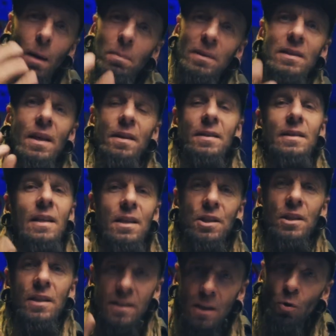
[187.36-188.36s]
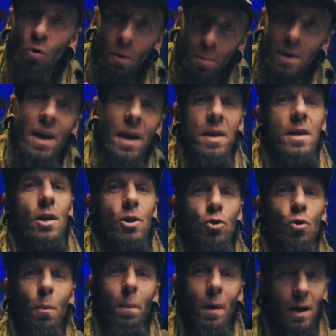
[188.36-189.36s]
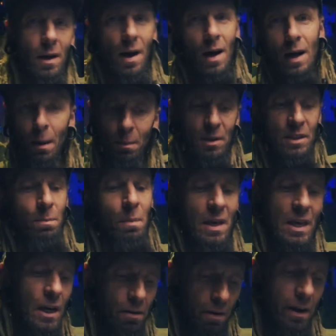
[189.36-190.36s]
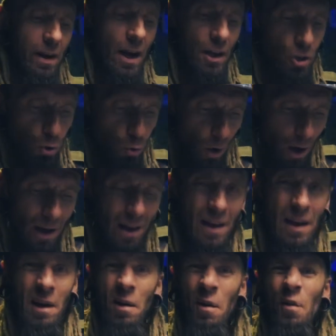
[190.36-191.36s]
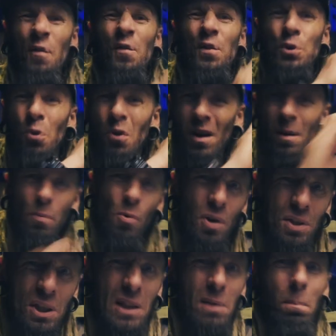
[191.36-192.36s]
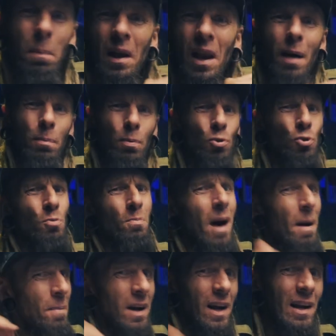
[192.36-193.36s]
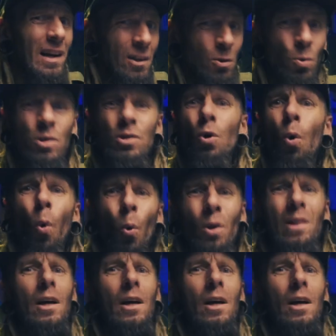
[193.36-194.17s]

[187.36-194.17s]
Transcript: как бы сложилось такое мнение, что пока как бы тебе не говорят, что все работает, бля, буду, мамой клянусь, хуй